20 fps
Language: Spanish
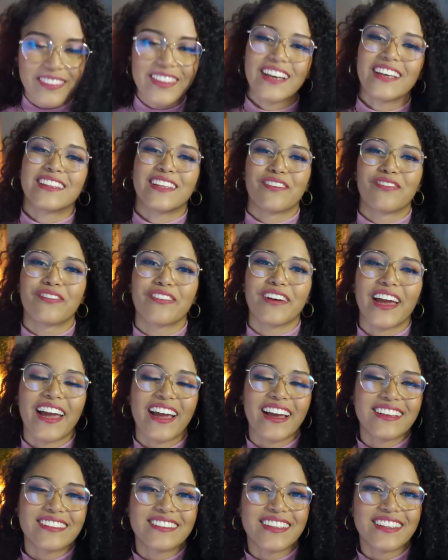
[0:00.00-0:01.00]
Este fue
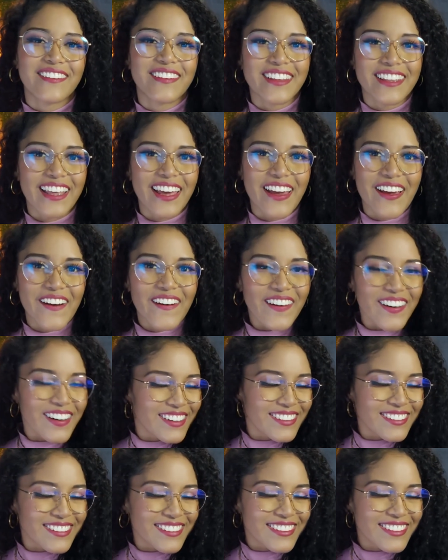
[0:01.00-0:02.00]
este video.
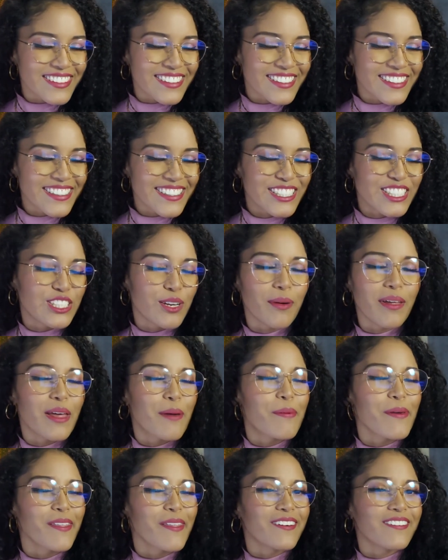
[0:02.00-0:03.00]
Yo me
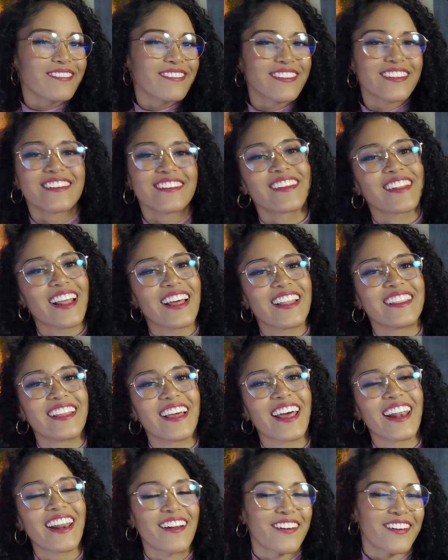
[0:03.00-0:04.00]
despido, no sin
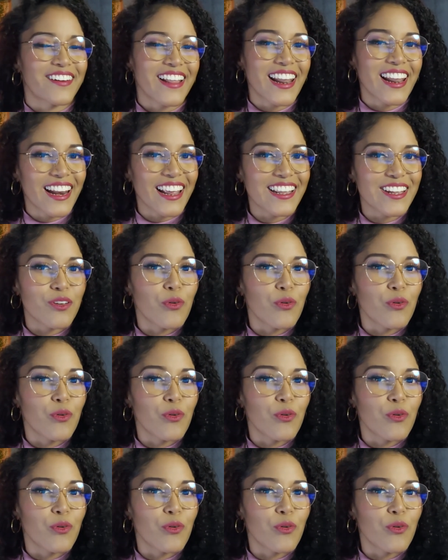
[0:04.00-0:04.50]
antes recordarles